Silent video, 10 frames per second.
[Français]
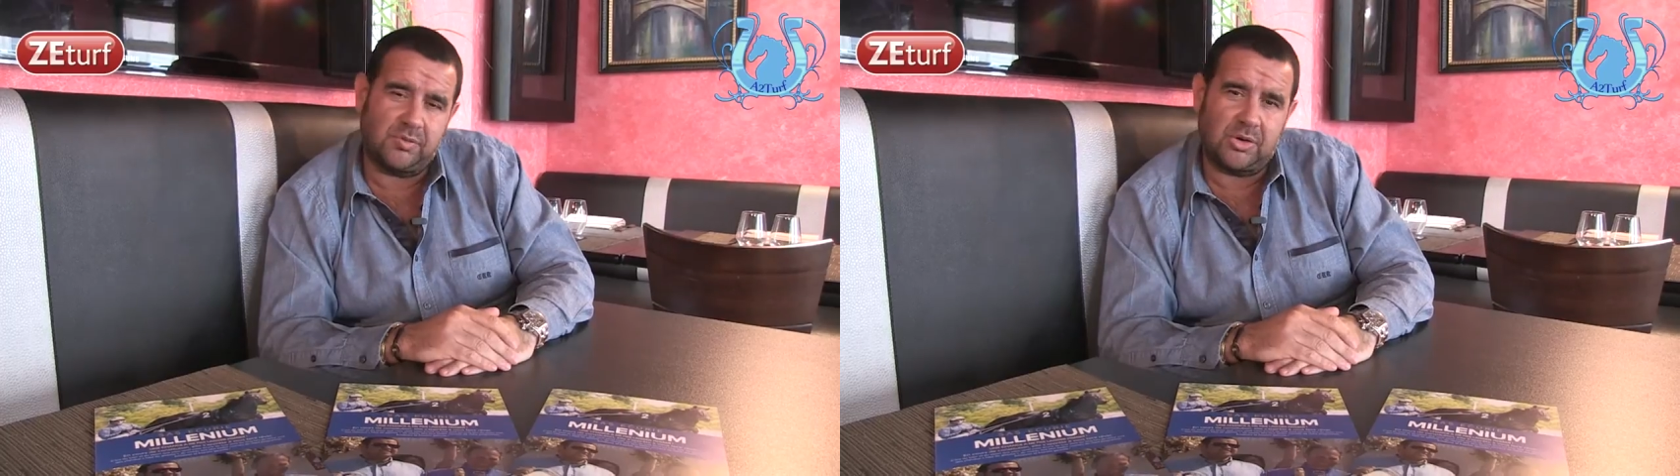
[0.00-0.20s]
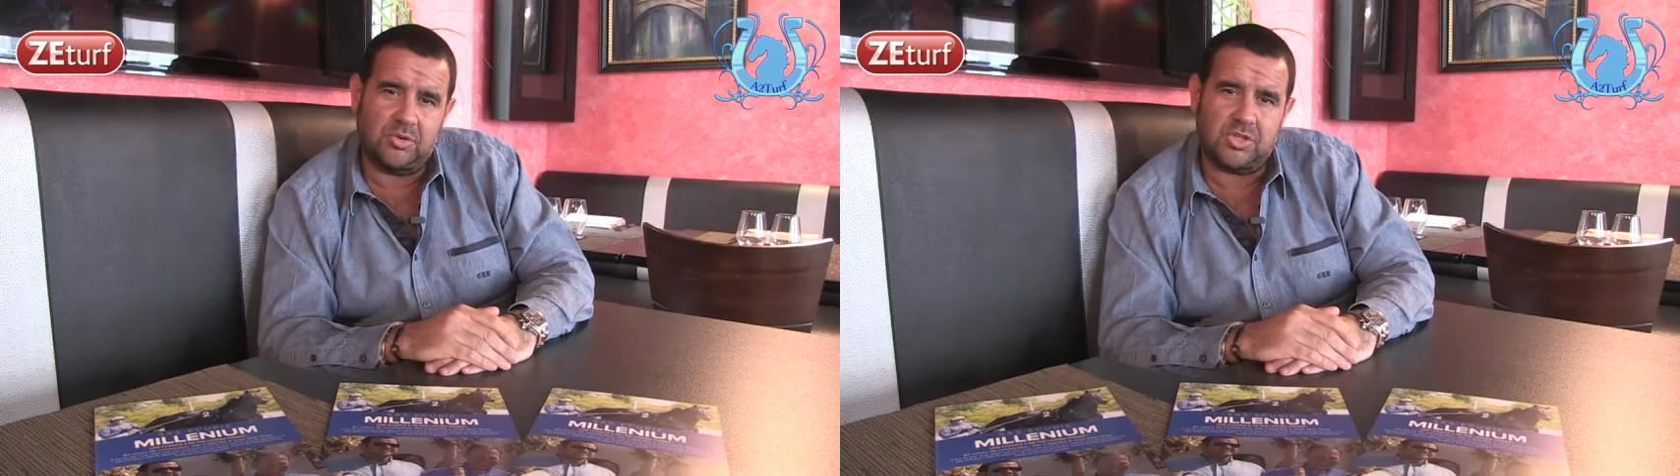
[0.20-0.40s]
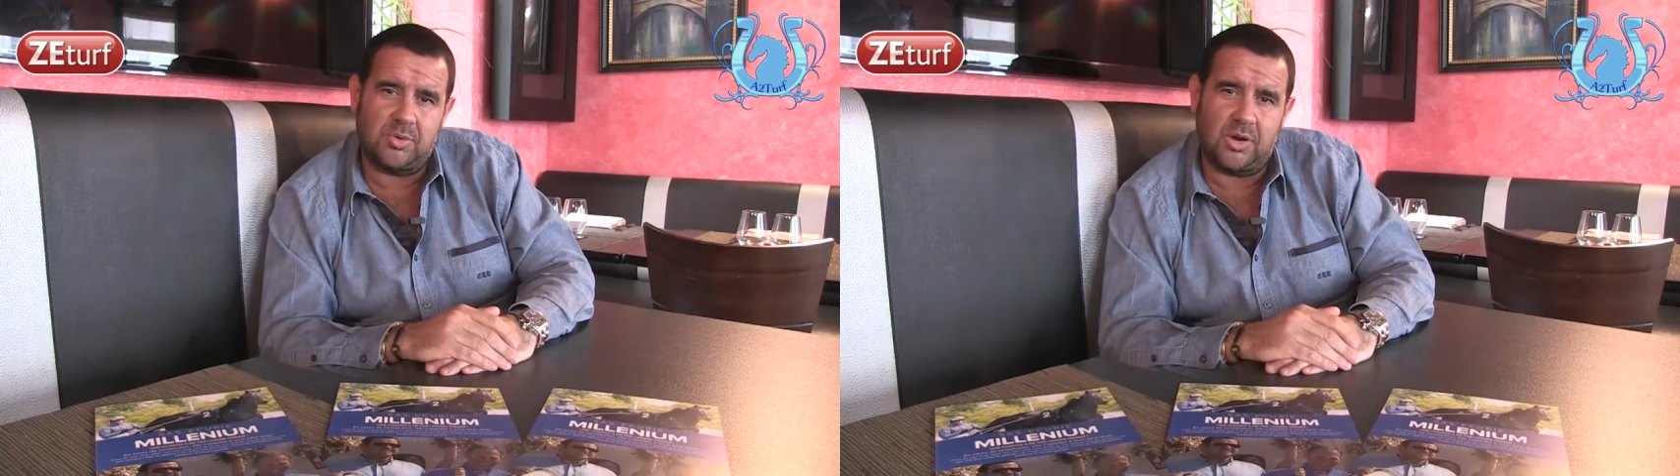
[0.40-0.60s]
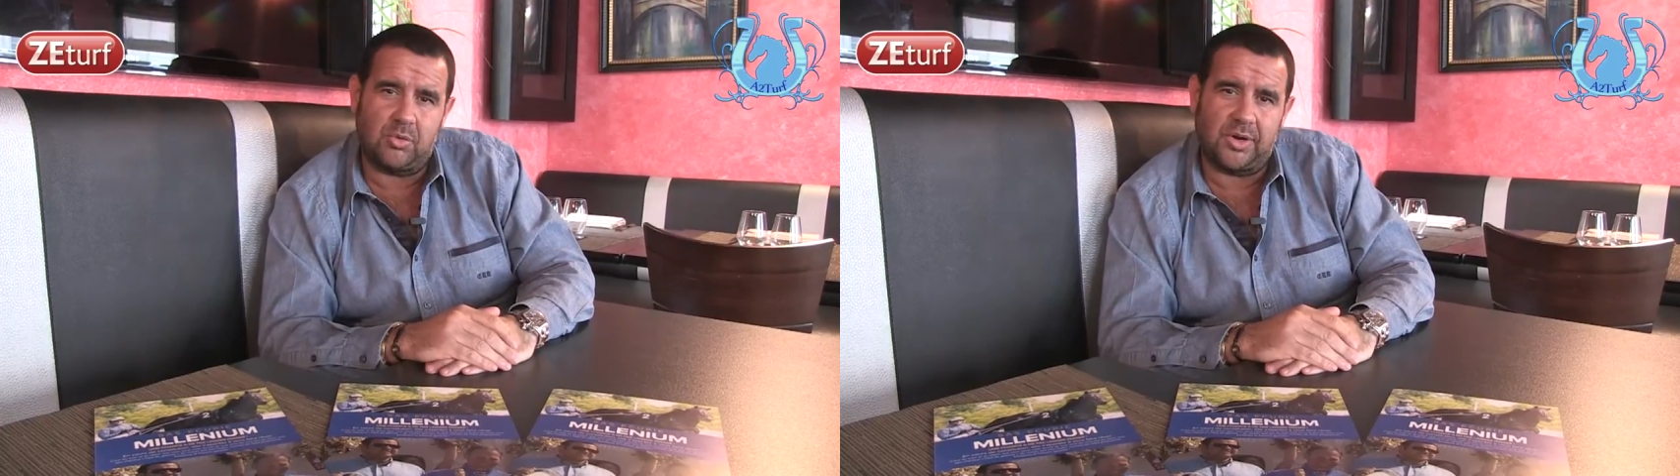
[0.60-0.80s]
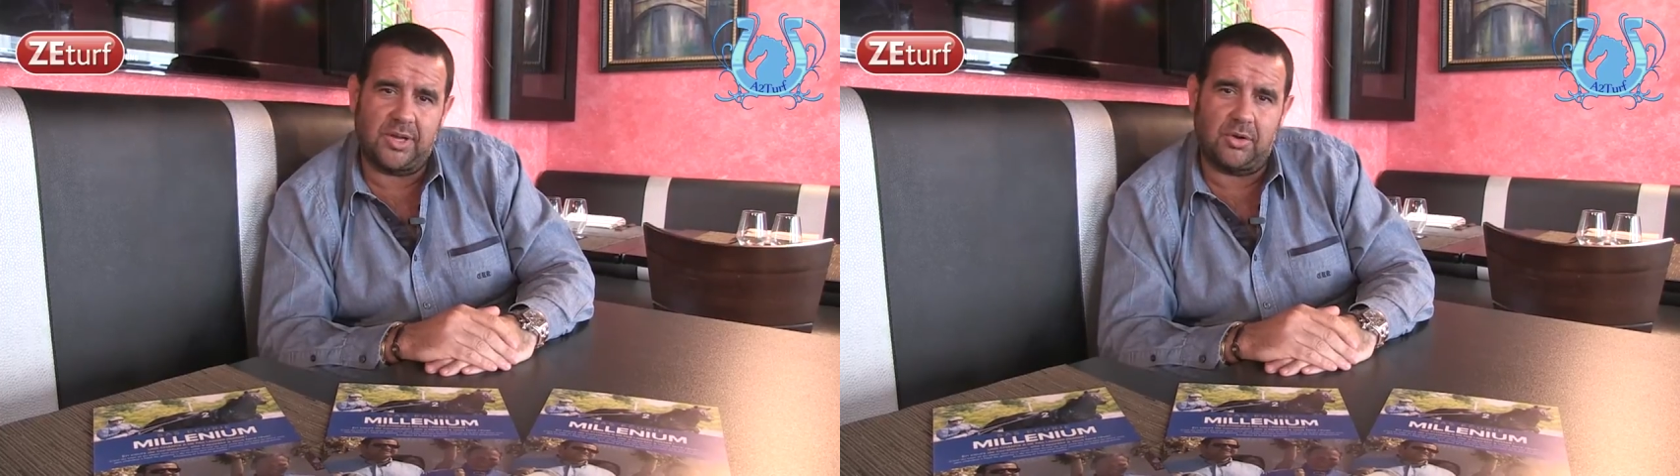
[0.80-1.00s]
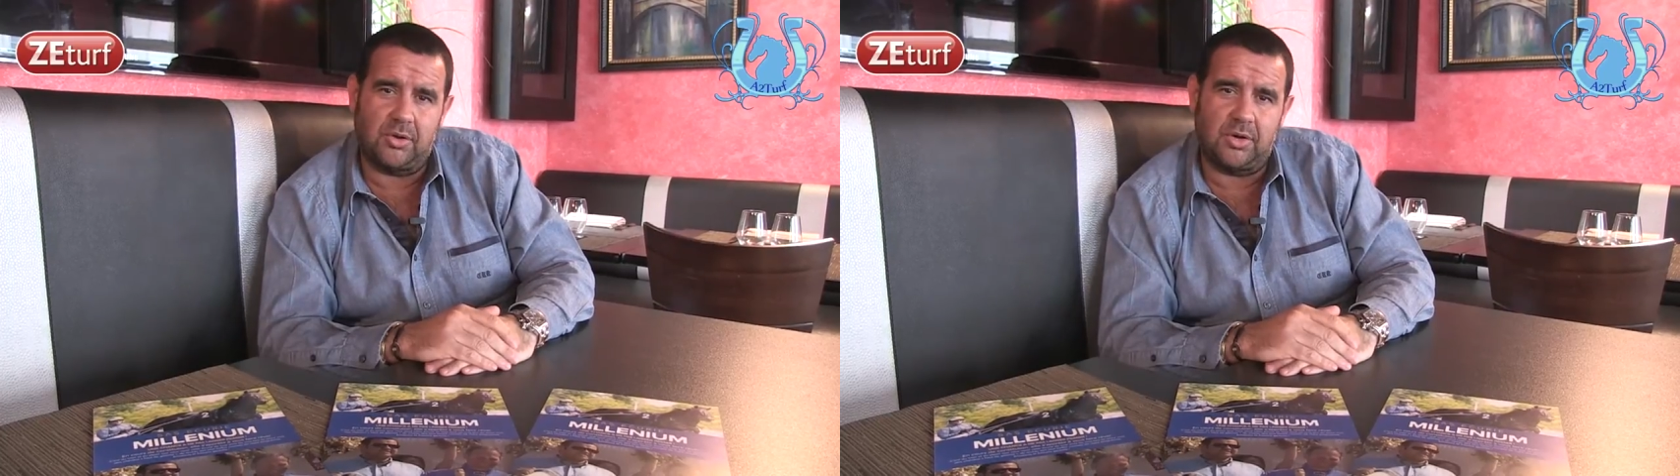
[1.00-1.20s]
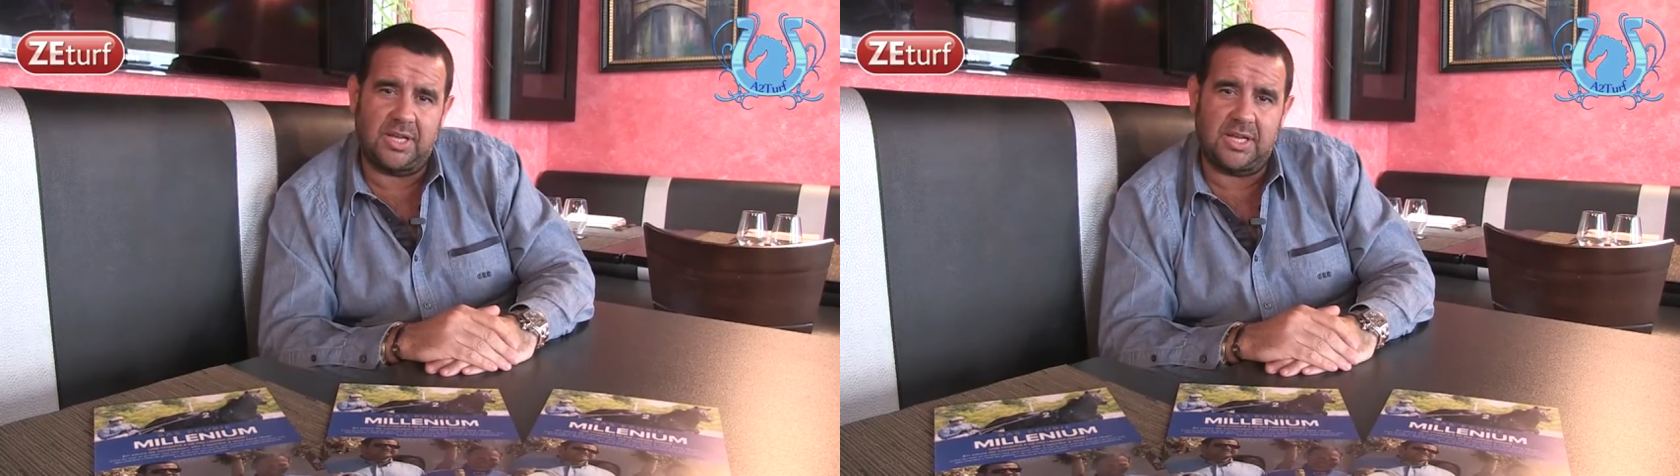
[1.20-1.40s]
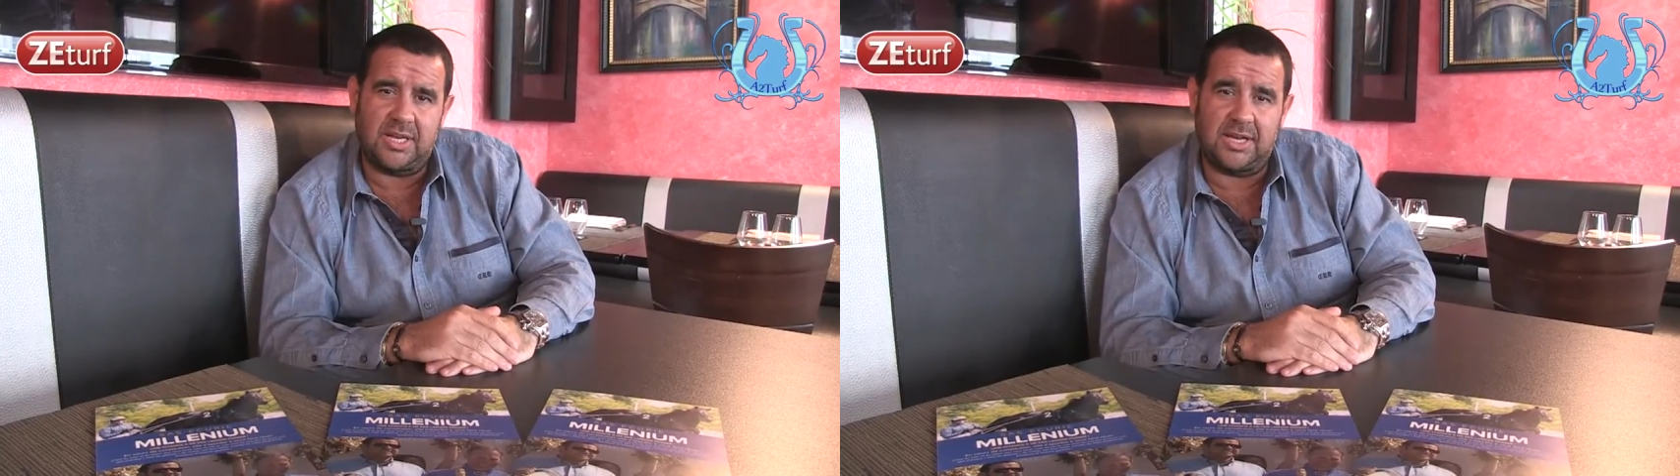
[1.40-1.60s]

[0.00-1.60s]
on va continuer à courir euh, les,